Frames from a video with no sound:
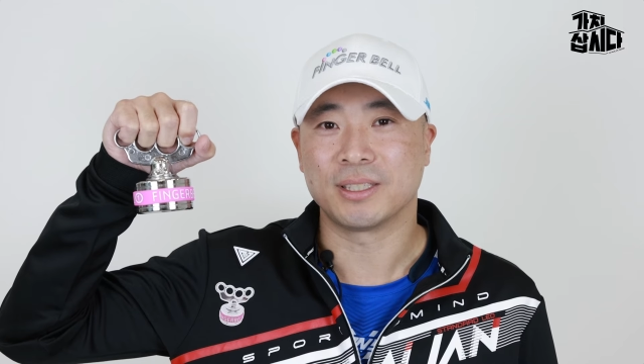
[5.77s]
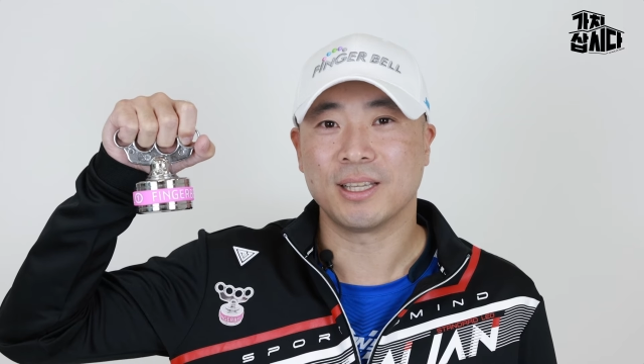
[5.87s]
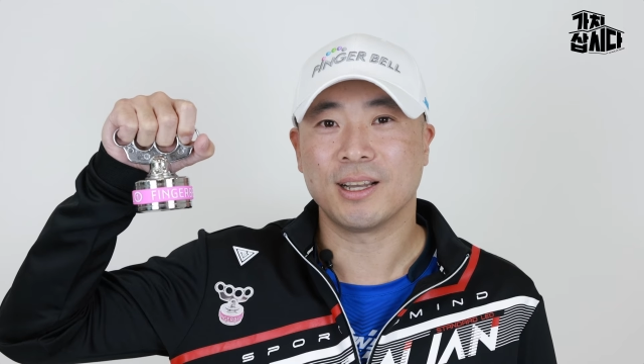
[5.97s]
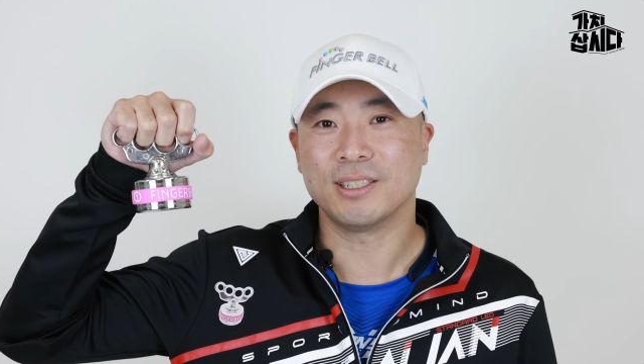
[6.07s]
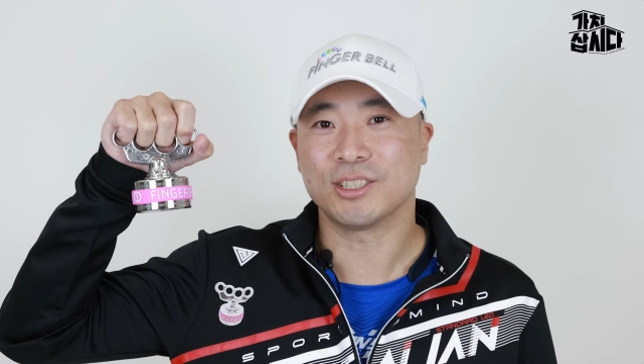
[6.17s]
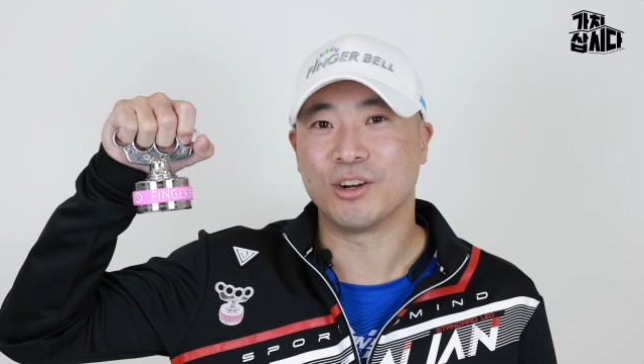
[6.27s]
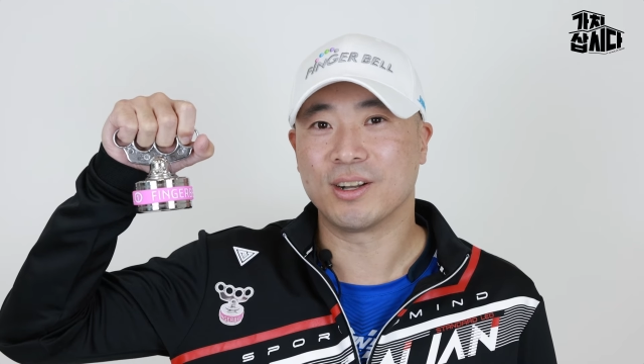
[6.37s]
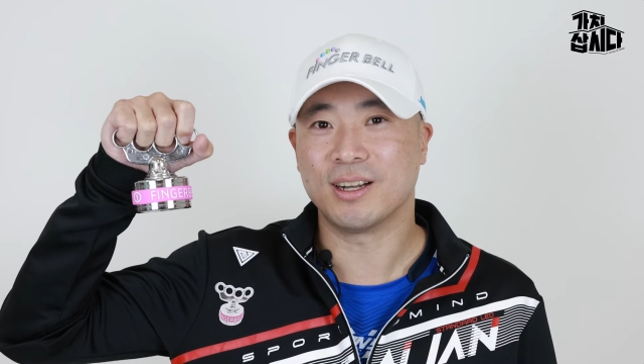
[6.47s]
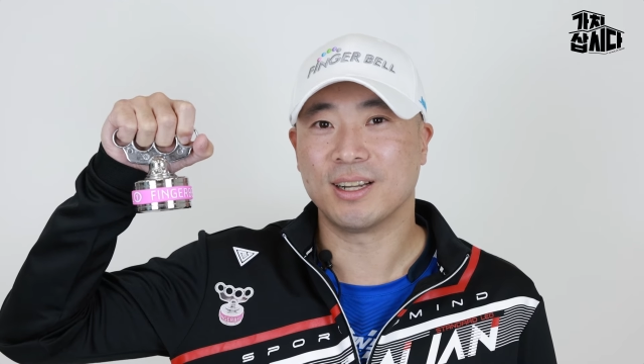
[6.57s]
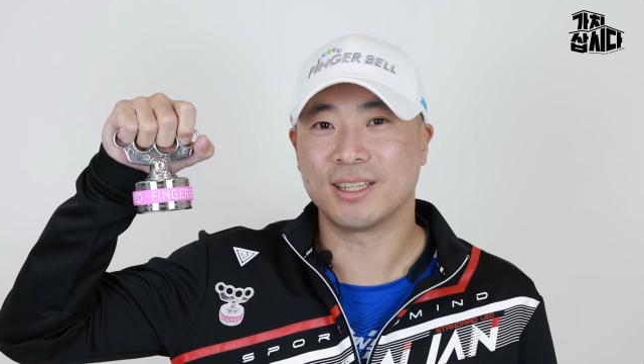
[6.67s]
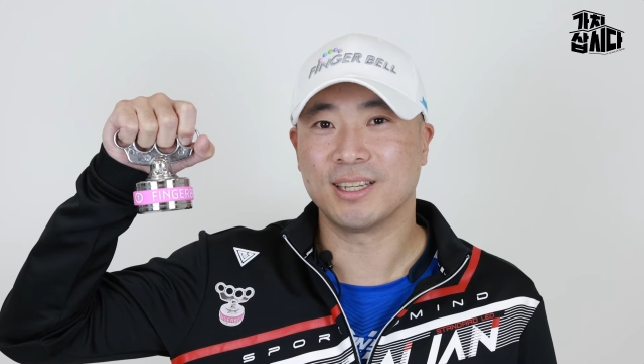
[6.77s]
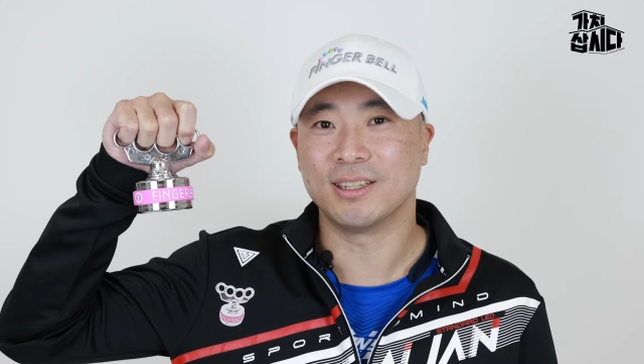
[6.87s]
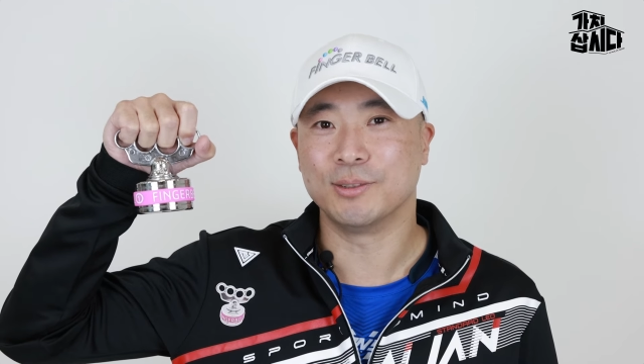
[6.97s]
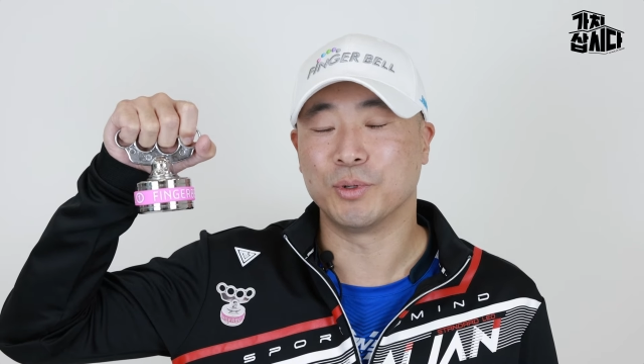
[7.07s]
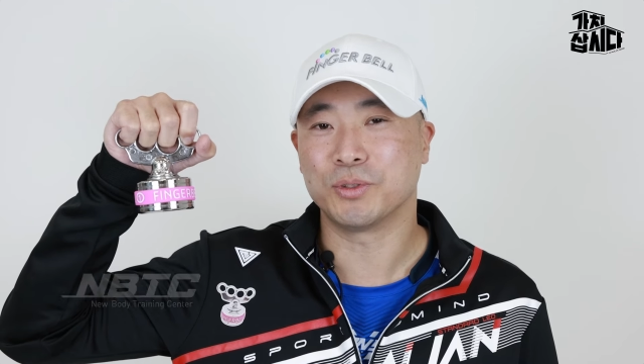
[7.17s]
100세까지
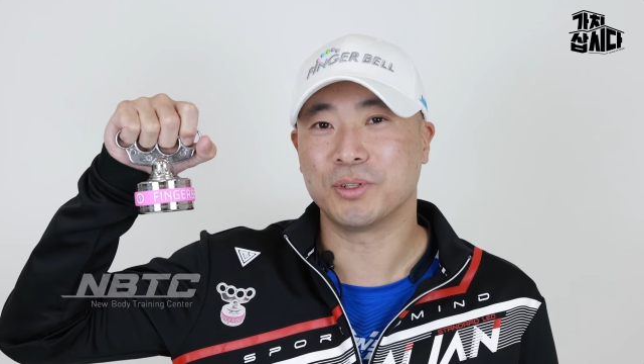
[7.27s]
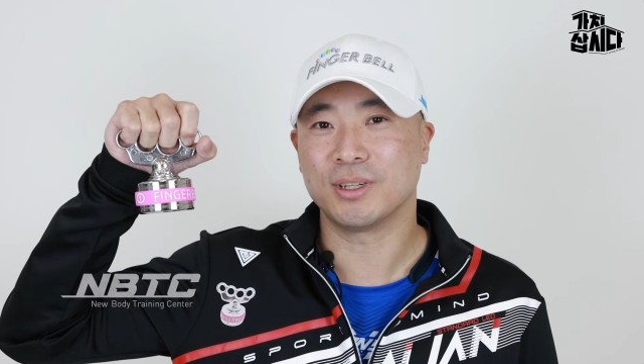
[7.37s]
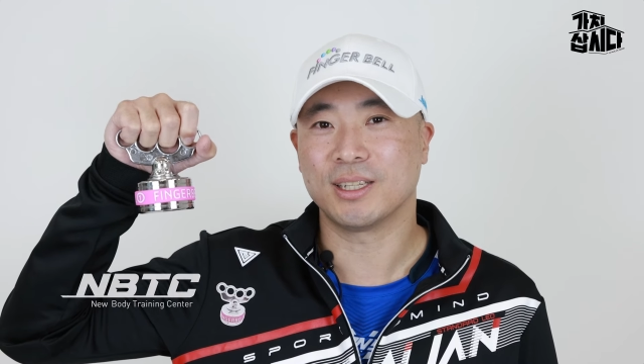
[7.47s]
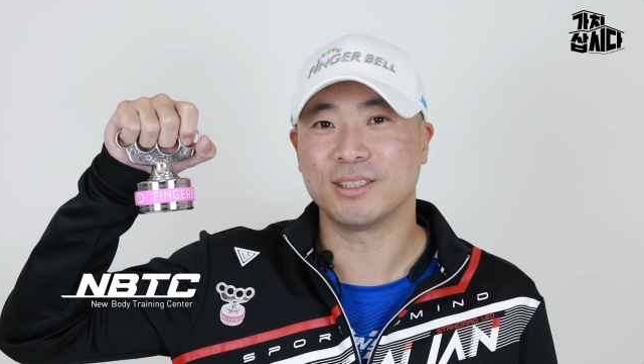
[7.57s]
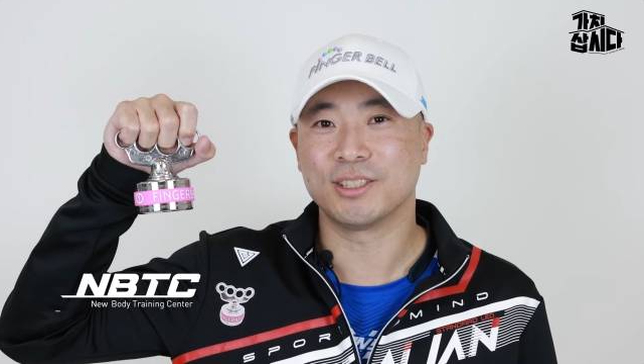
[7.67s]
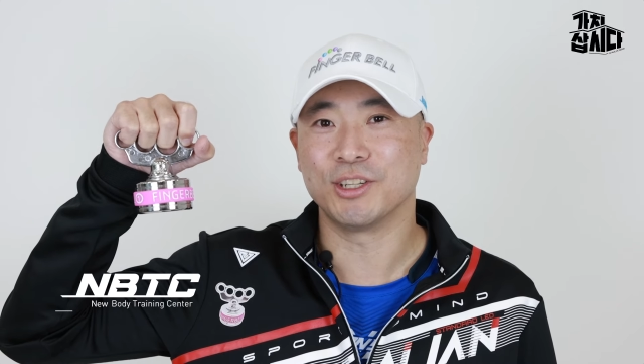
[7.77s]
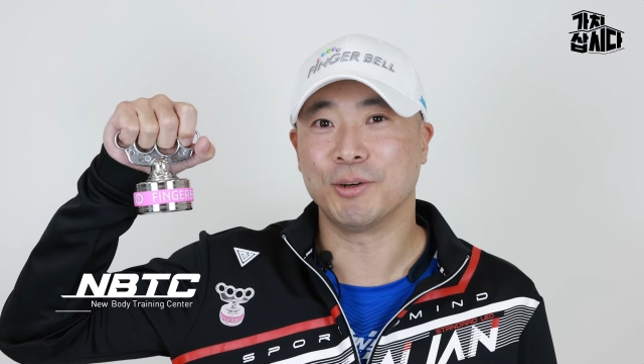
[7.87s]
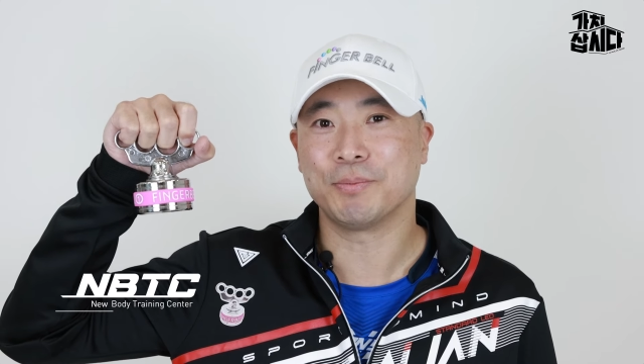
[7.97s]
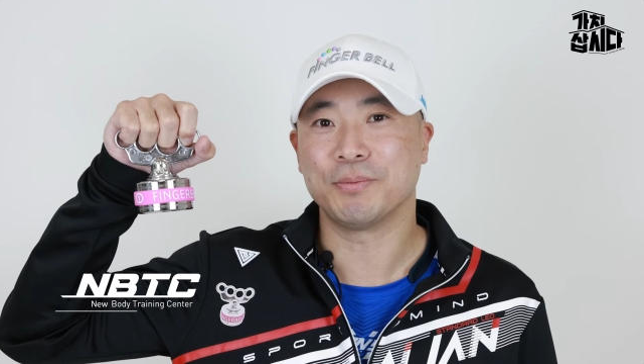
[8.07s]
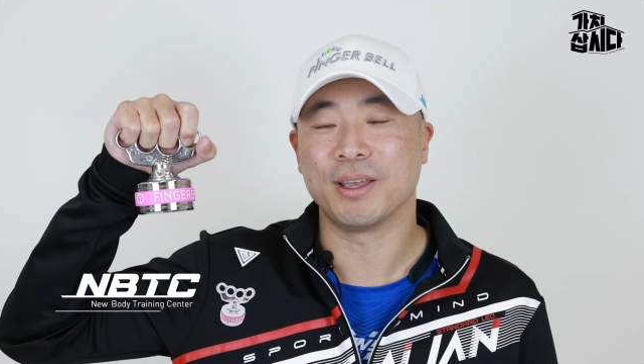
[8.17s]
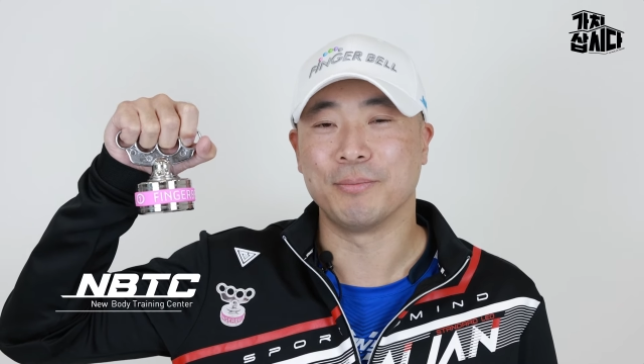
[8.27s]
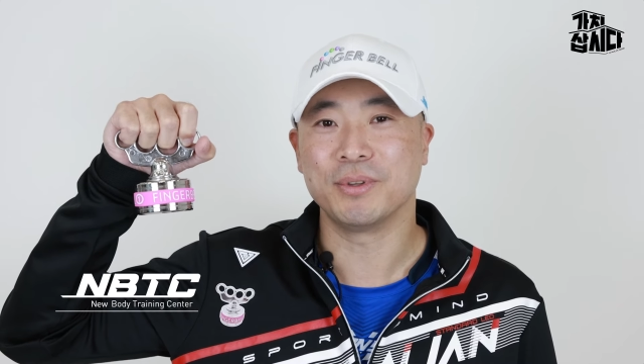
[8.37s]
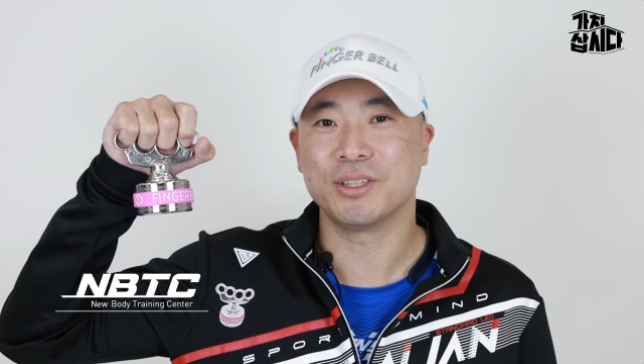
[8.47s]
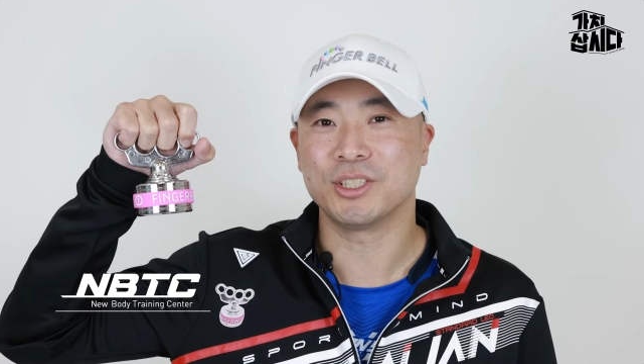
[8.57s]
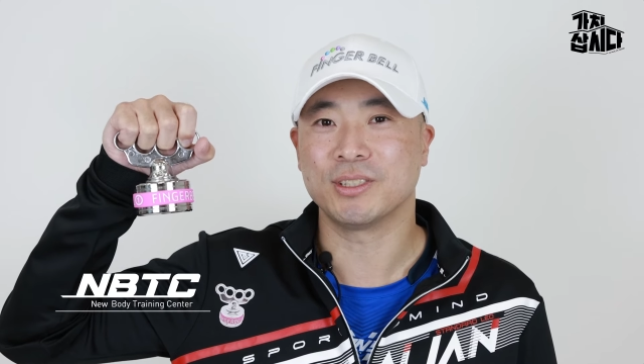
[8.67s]
건강하게라는 모토를 가진 기업
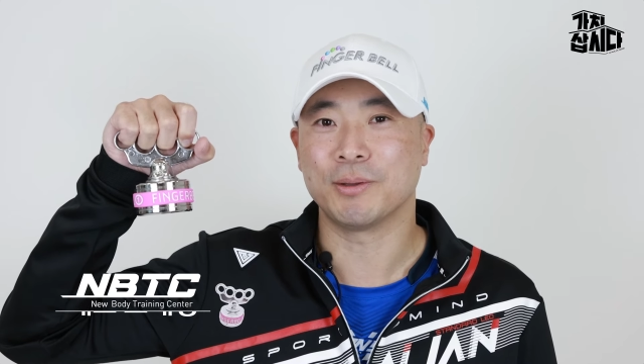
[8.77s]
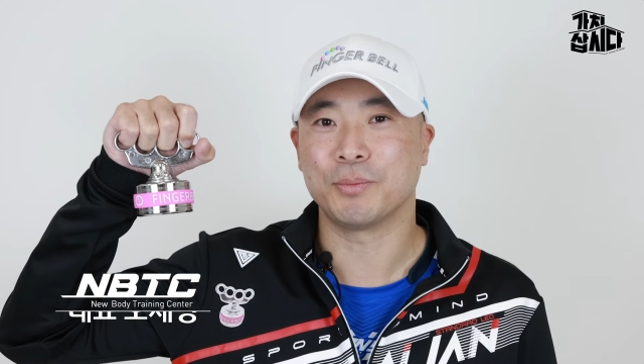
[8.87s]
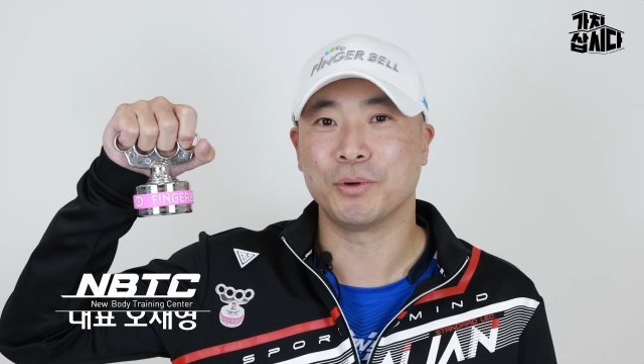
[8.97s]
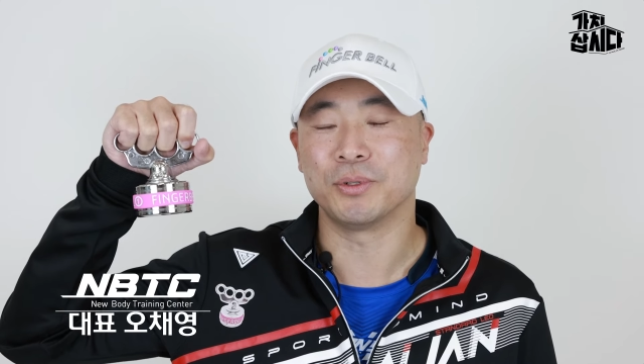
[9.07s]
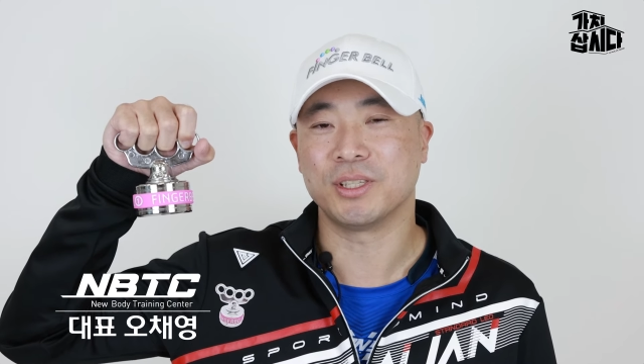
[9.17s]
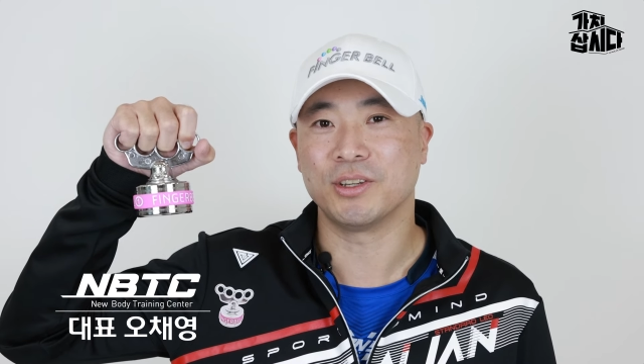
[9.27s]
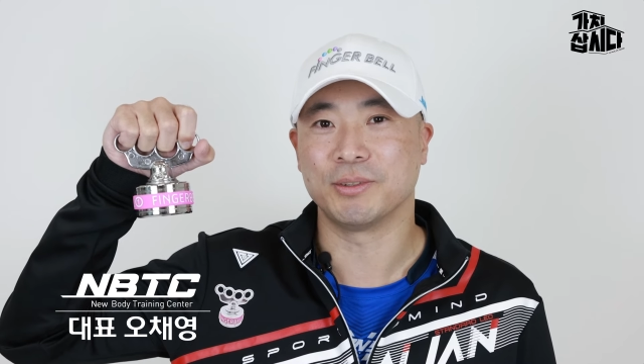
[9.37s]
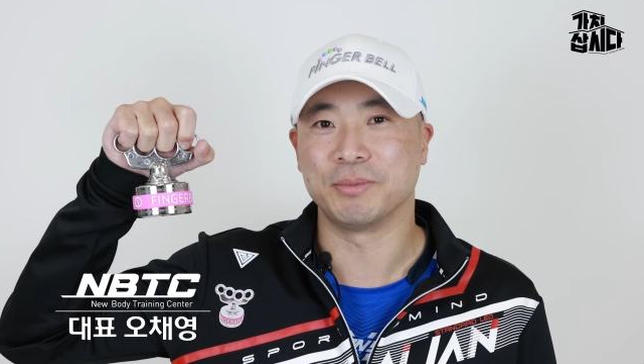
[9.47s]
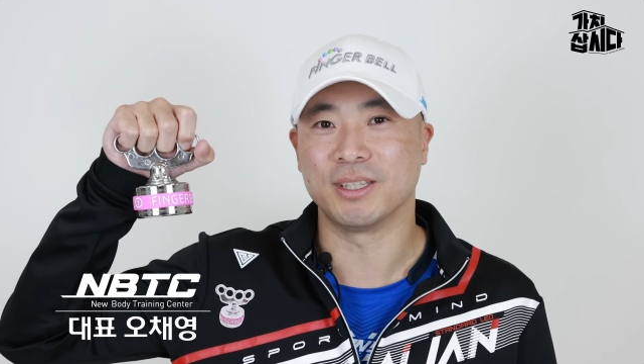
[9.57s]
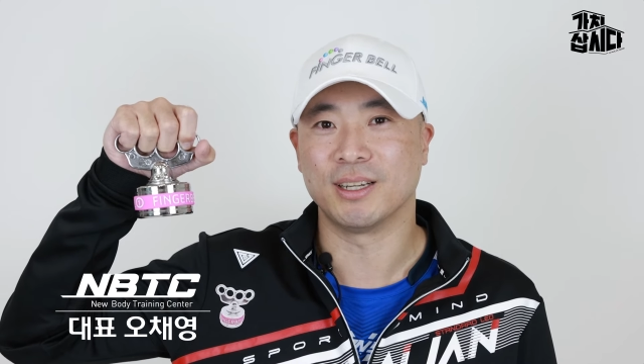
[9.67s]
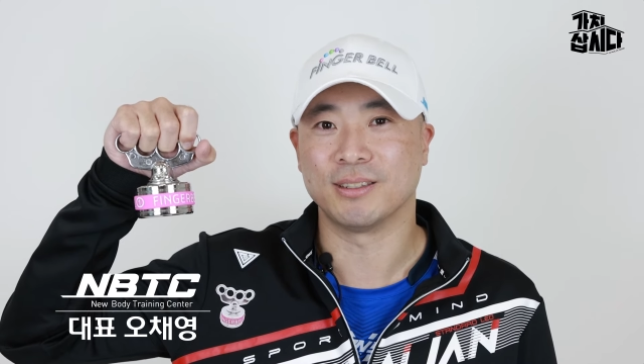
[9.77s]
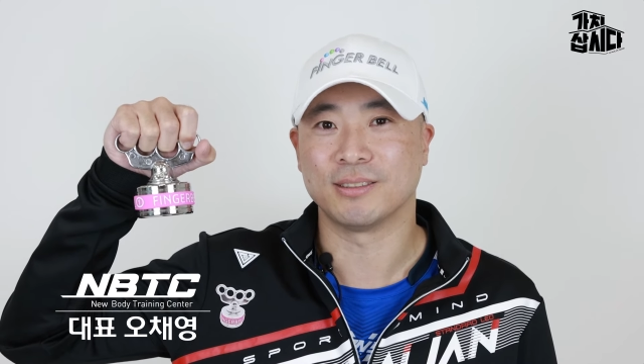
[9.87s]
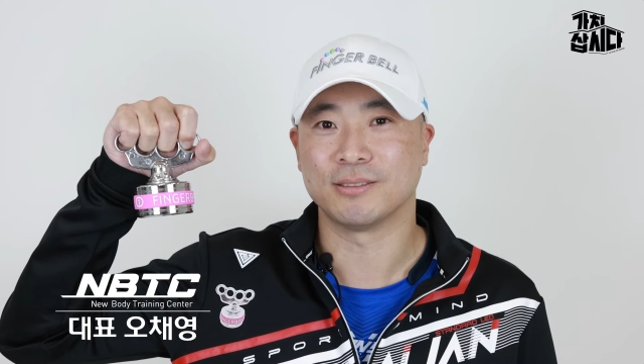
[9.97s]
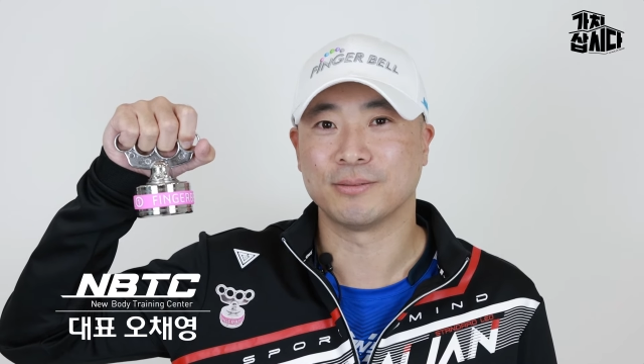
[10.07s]
MBTC 대표 오채영입니다.